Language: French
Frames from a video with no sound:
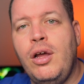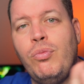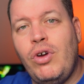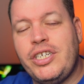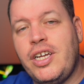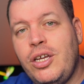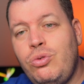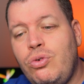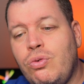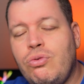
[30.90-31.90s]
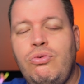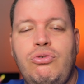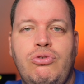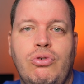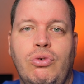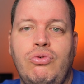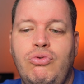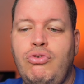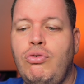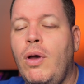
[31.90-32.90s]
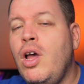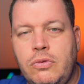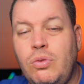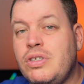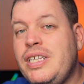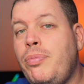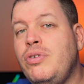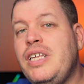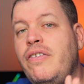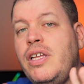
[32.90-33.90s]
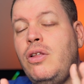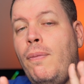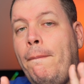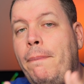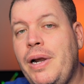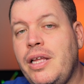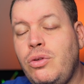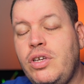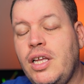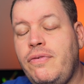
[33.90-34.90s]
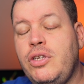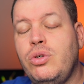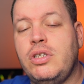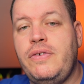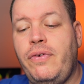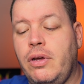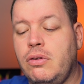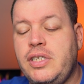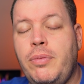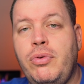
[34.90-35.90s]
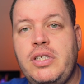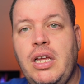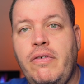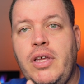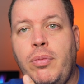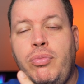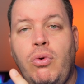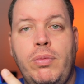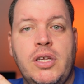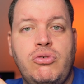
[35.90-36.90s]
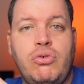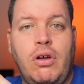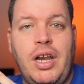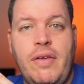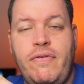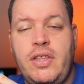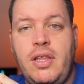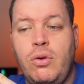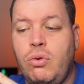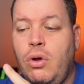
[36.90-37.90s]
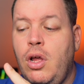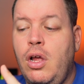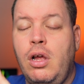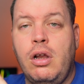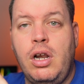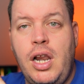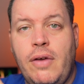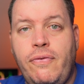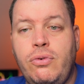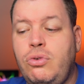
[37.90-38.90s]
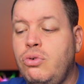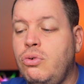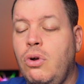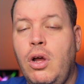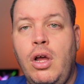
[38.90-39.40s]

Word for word: Moi, je crée du contenu sur YouTube, donc ça peut servir dans plein de cas de figure différents. Ça peut servir pour, bien sûr, la vidéo, la photo,